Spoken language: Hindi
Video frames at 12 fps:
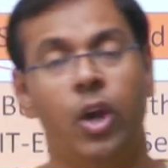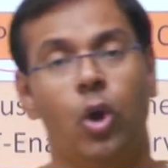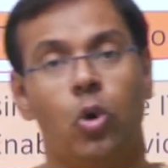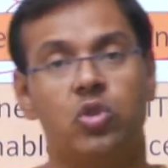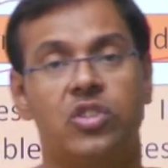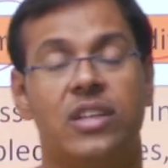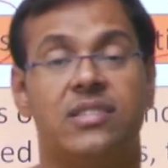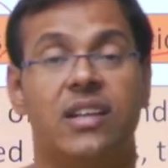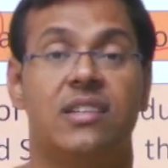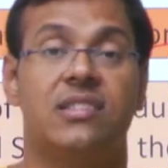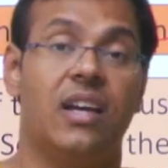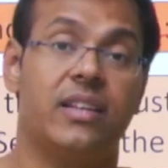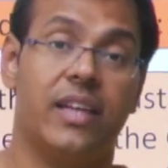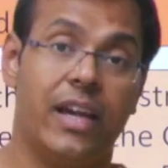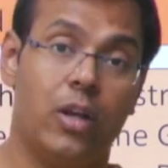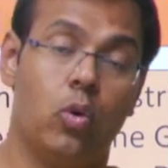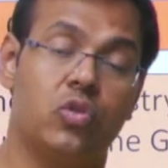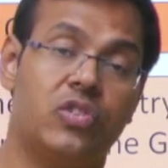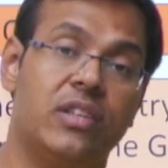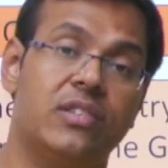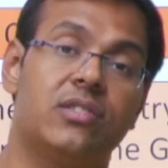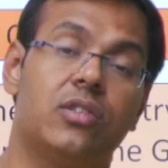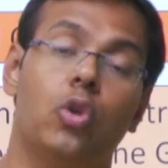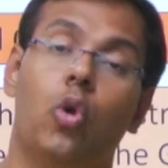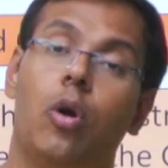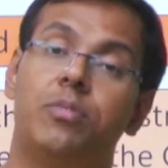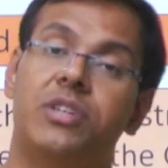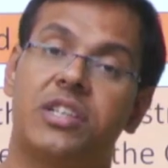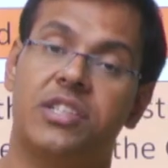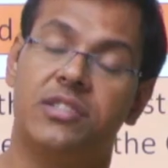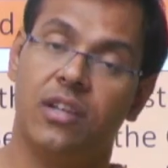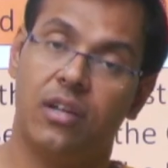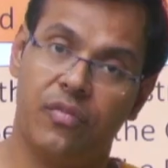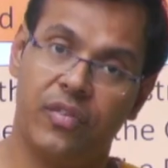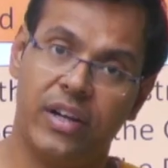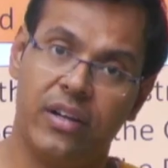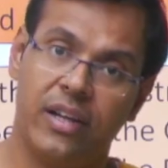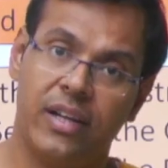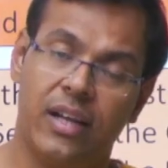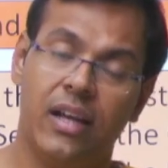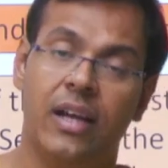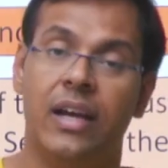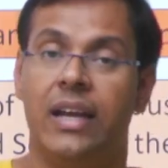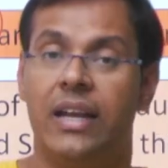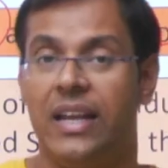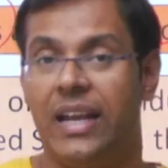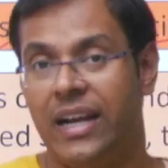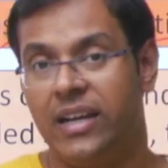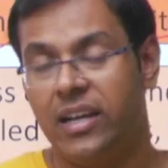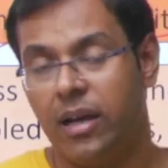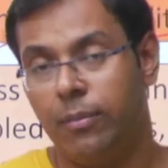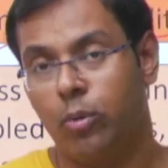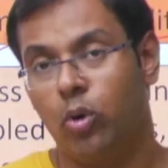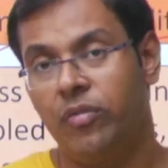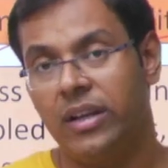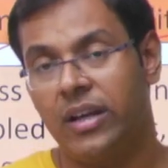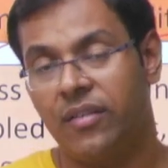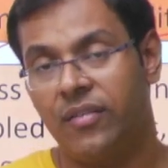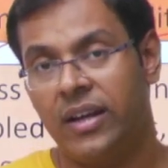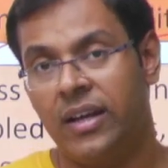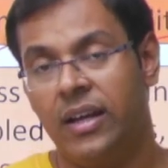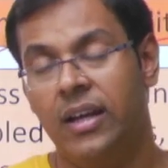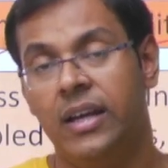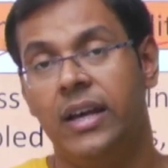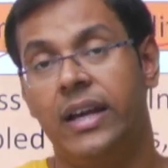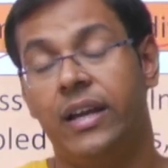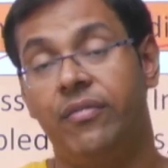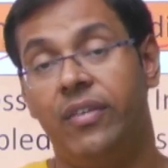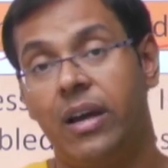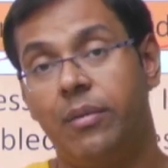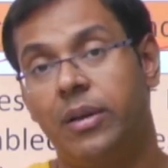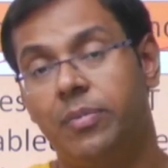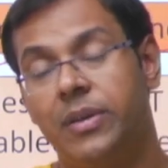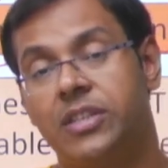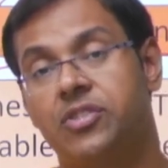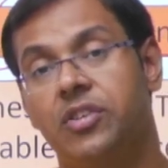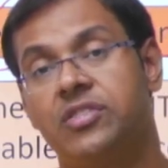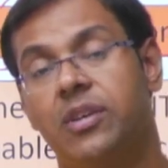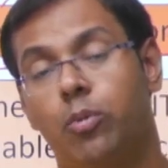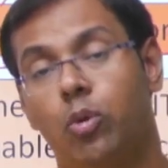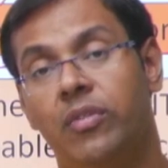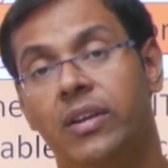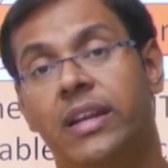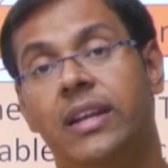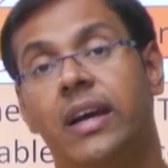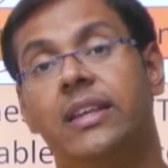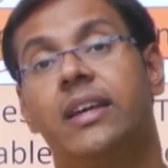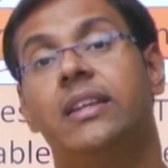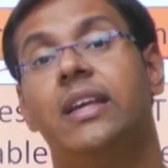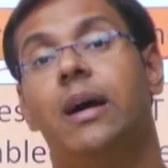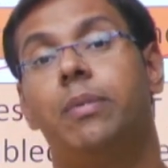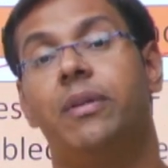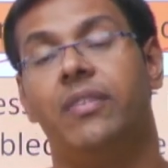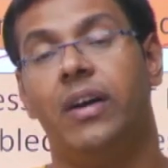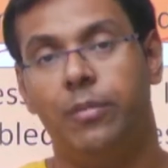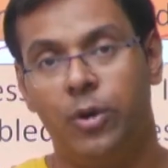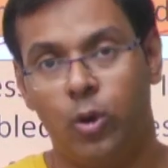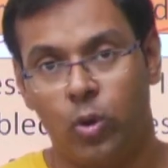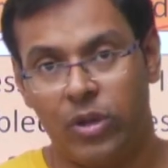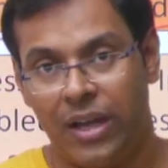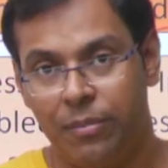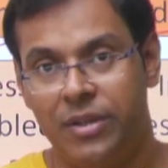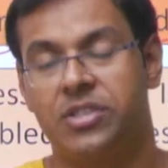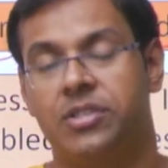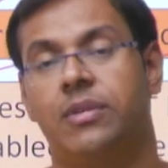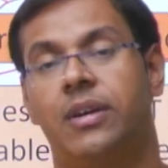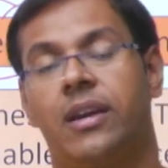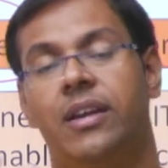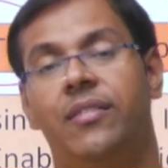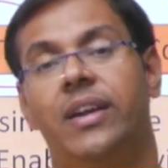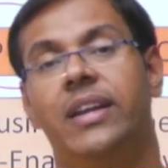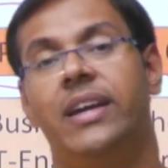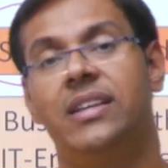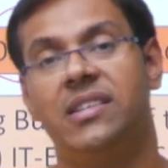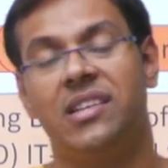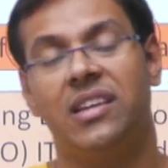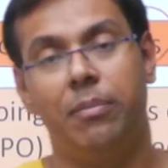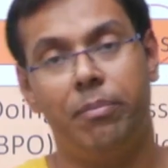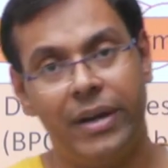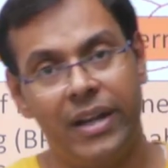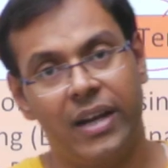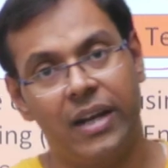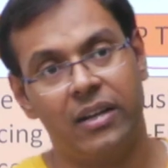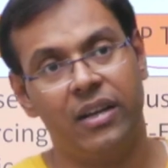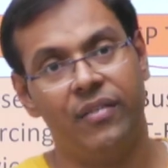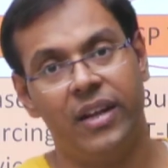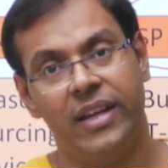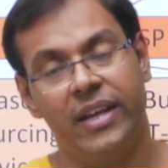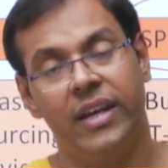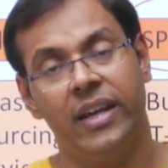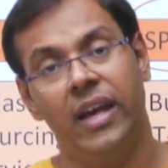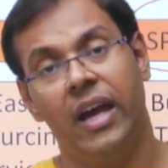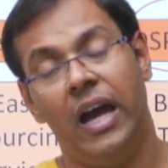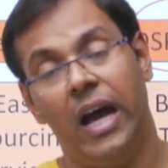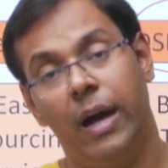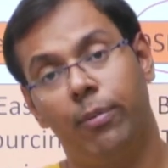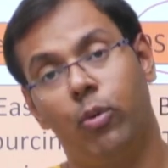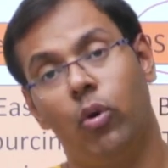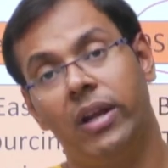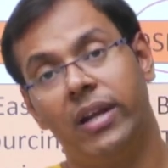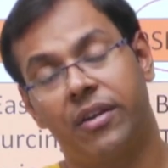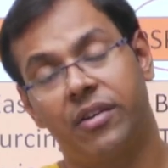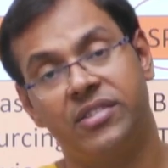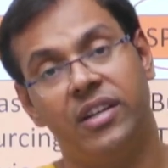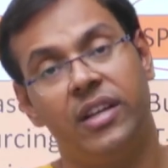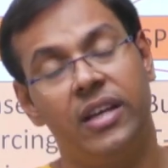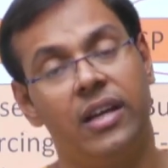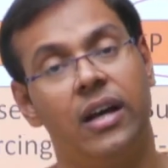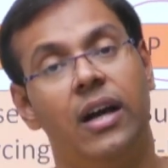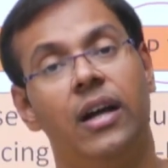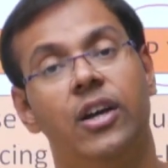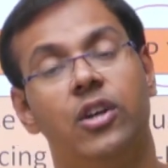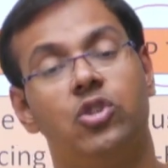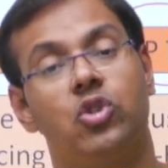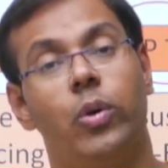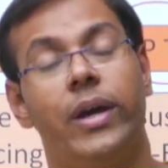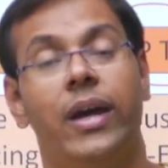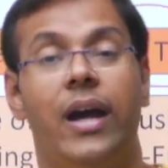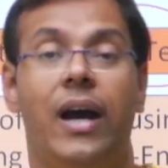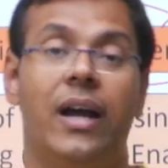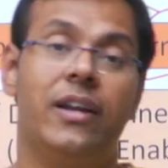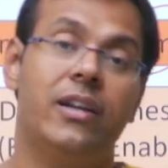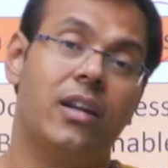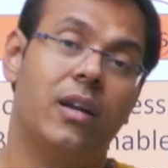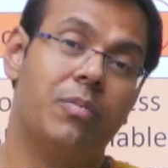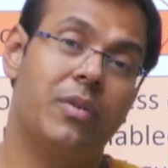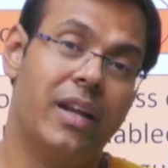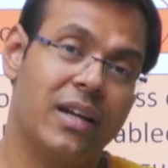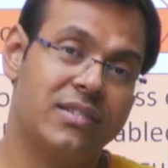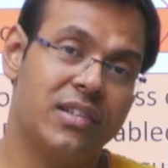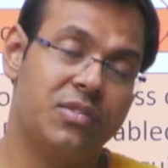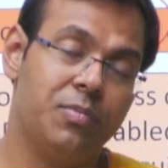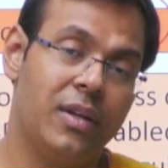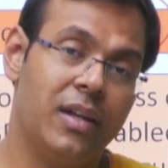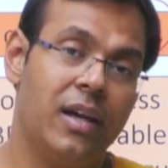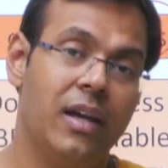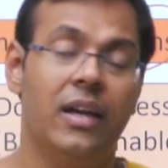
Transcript: उसके साथ साथ एनओसीज नो ऑब्जेक्शन सर्टिफिकेट लेना लैंड का अप्रूवल करवाना इन्वायरमेंट मिनिस्ट्री से अप्रूवल लेना यदि आप इन्वायरमेंट को डैमेज करने वाले हैं जैसे कि पेड़ काटने वाले हैं आपको इलेक्ट्रिसिटी का जो है अनइंटरप्टेड एक्सेस मिलना